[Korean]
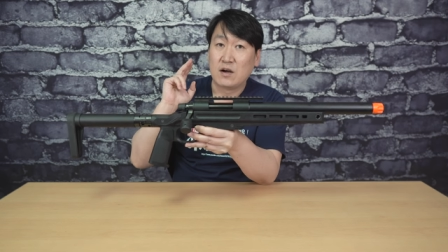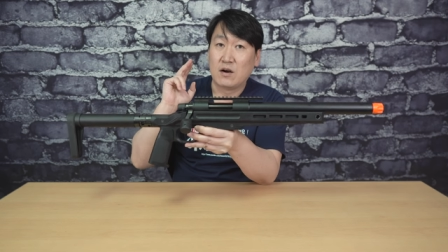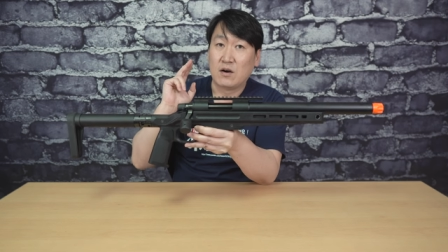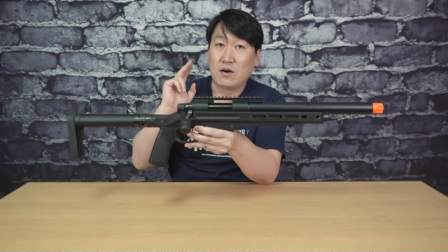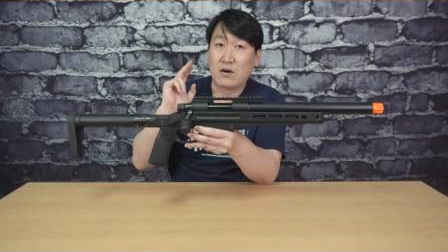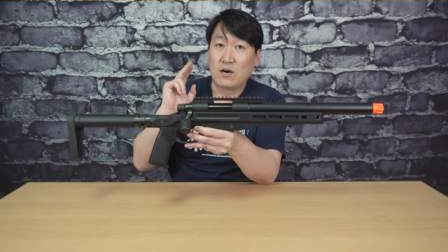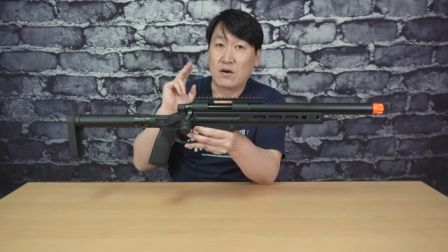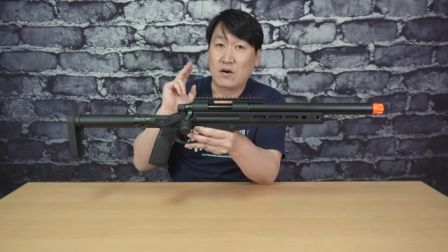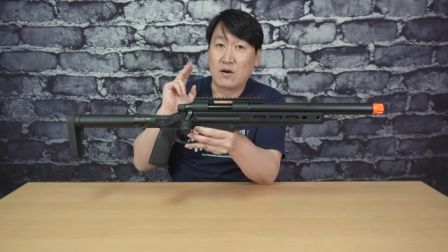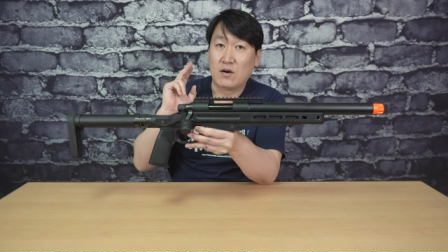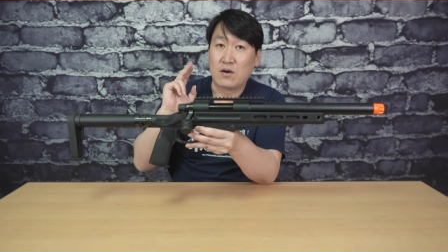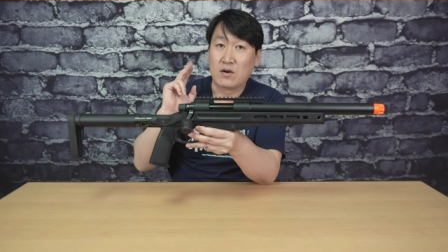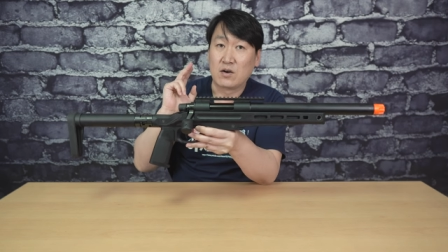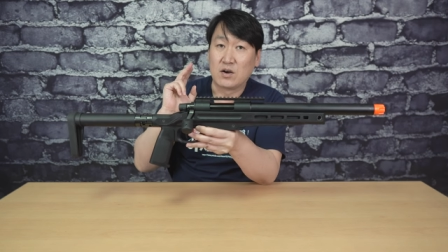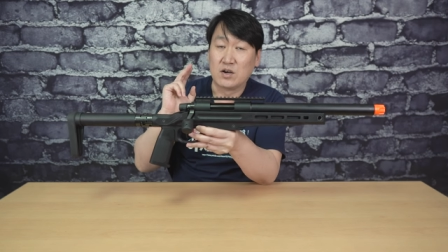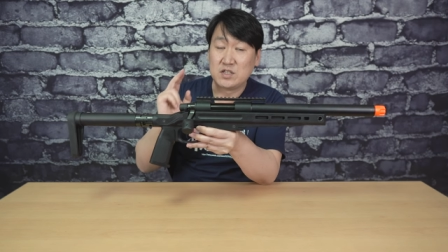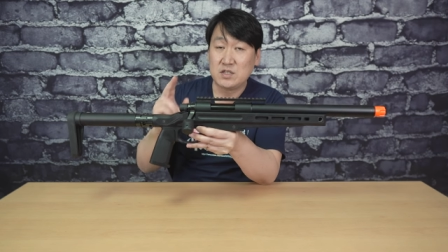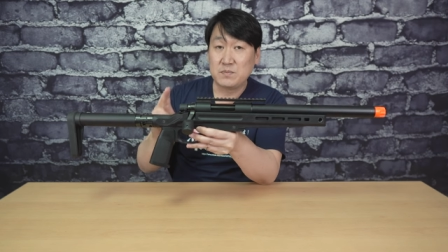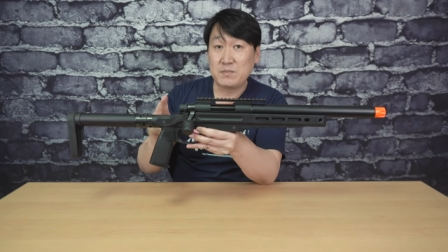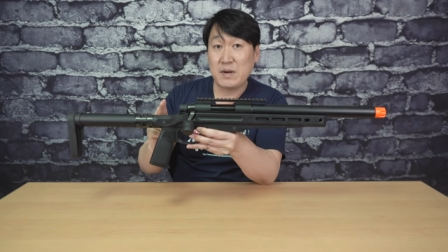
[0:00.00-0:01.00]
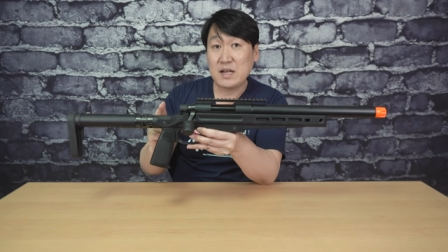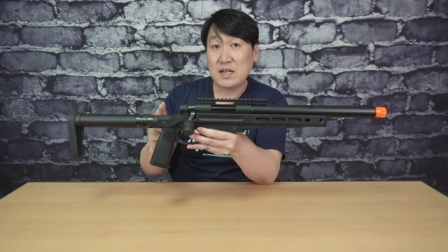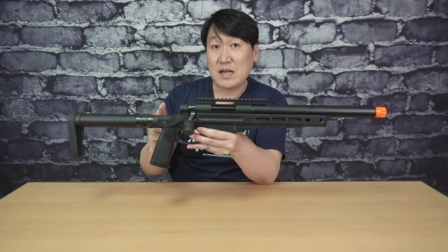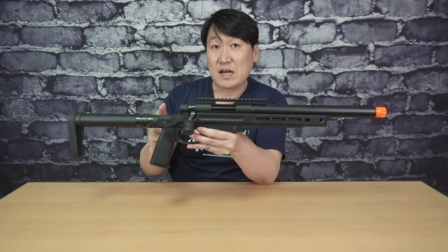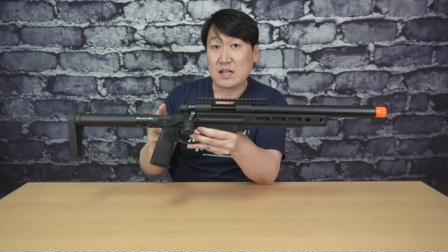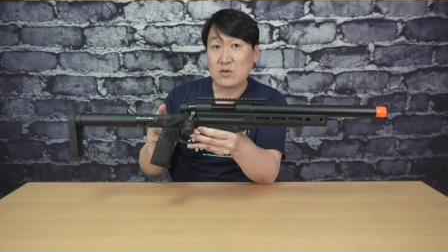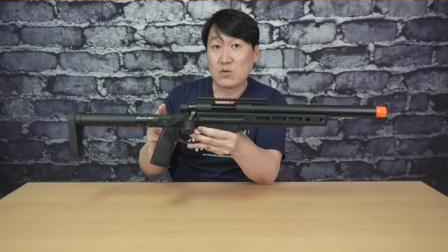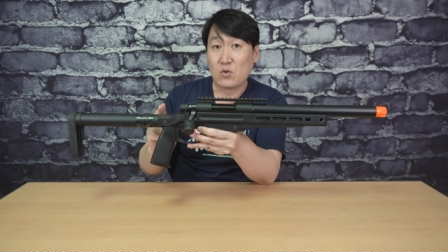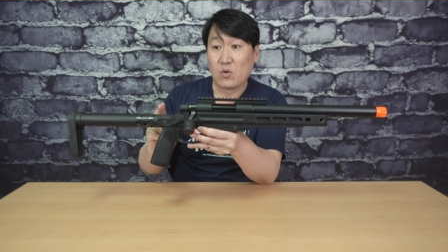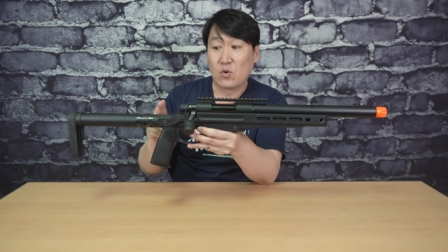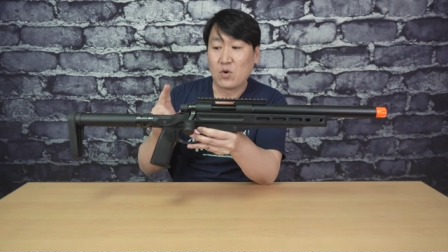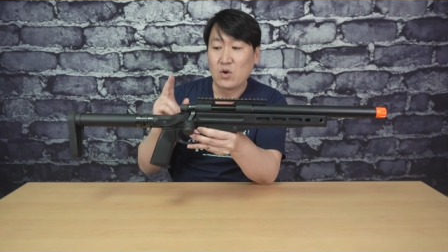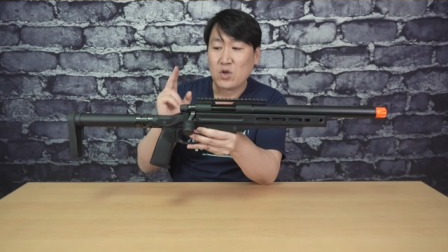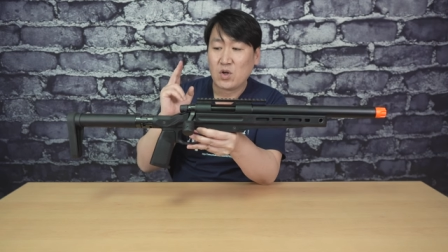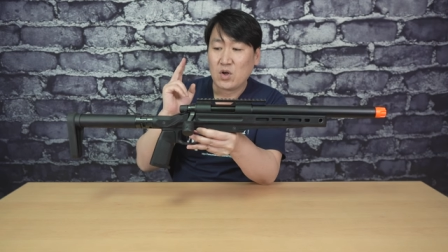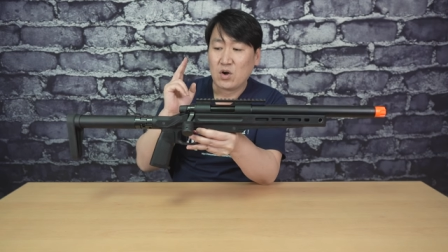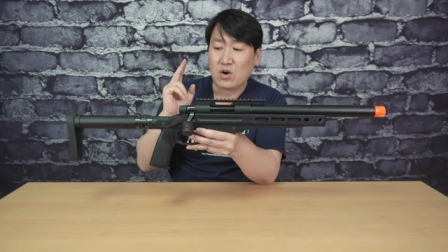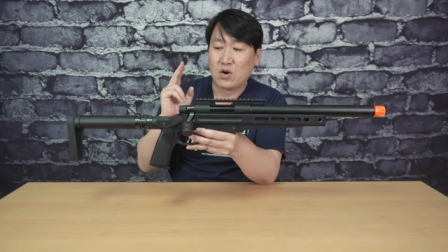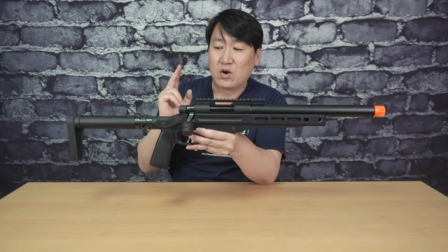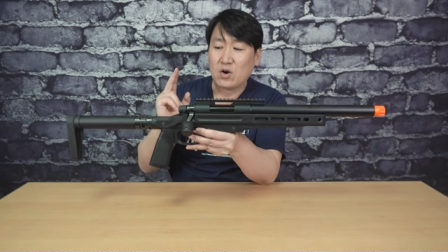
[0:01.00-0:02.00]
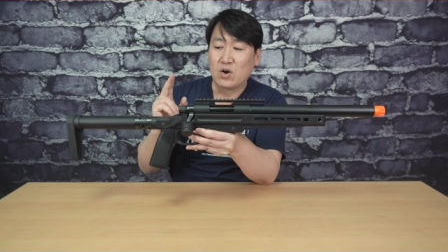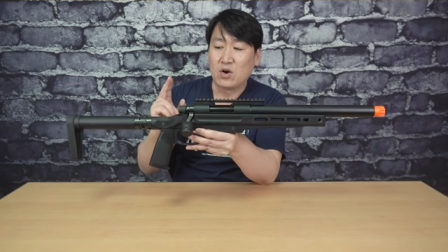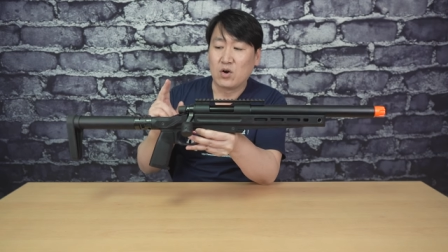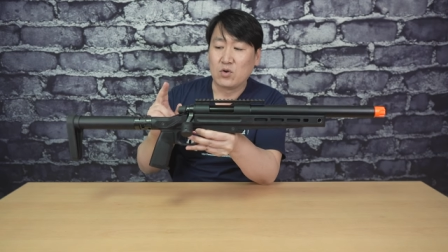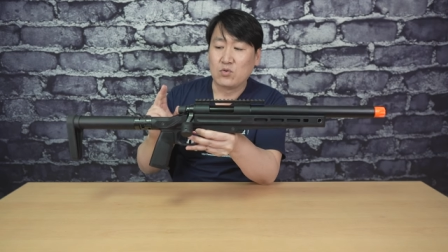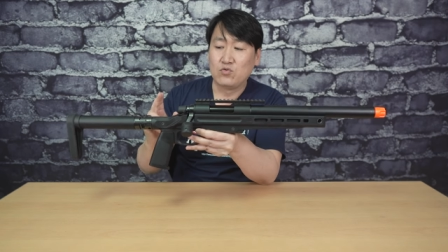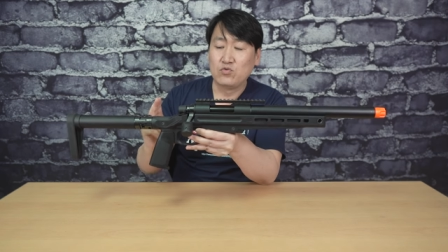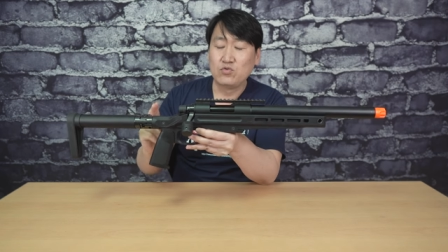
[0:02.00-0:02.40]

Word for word: 어, 거짓말이 아니고 어,